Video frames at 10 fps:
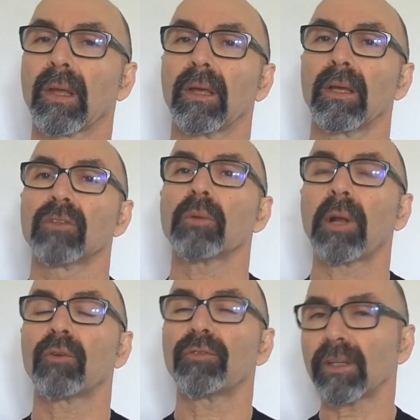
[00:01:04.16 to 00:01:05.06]
Insomma,
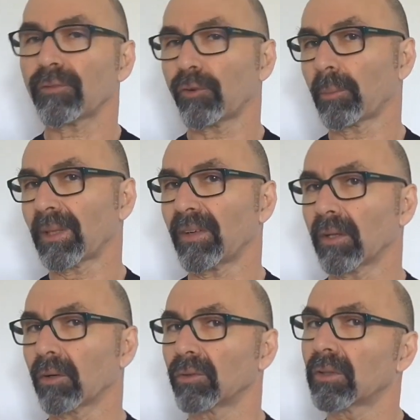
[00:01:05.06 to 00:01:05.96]
l'offerta formativa di
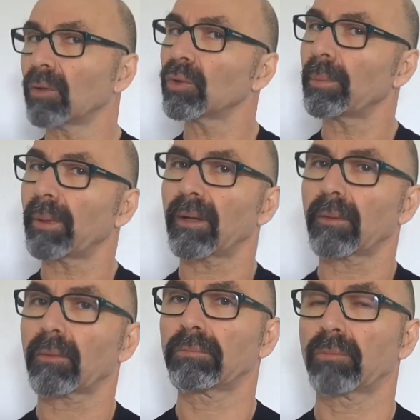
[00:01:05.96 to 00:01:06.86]
contenuti
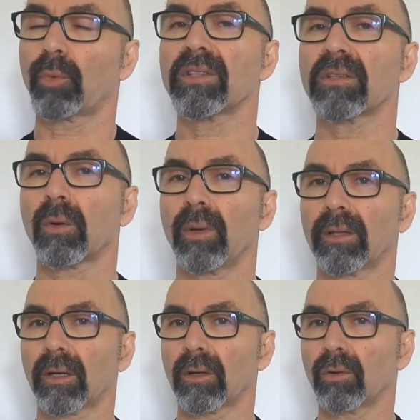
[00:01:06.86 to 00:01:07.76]
per questa o
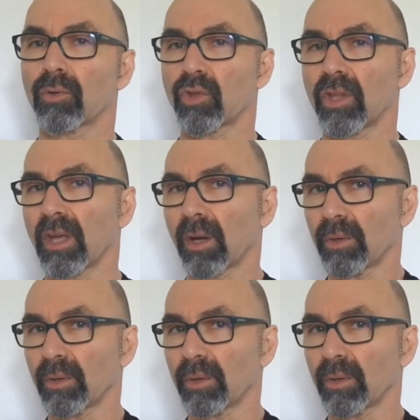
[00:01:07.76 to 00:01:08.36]
quella tecnologia,